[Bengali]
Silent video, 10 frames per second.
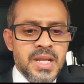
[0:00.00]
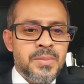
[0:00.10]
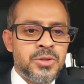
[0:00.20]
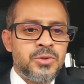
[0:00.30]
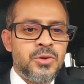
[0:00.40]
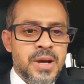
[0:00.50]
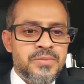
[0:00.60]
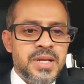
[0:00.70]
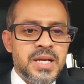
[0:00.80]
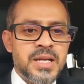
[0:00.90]
আমরা তো
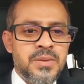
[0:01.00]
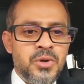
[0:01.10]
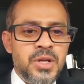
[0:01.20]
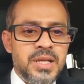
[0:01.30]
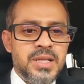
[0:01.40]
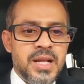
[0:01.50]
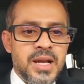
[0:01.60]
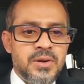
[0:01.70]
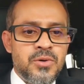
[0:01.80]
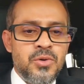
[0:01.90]
আফ্রিকাকে বলি তারা
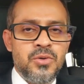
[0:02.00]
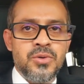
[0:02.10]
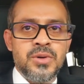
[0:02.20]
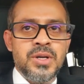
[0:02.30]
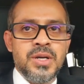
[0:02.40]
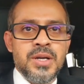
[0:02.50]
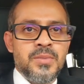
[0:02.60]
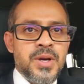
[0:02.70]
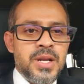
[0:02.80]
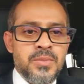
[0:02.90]
এখনো
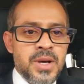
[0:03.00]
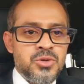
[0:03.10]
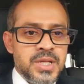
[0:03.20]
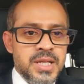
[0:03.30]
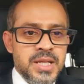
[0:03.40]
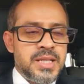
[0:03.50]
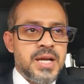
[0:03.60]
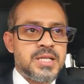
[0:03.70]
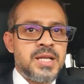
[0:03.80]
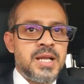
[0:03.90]
মানে মানুষের ইয়েতে
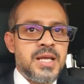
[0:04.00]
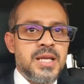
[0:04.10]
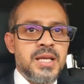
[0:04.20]
আসে নাই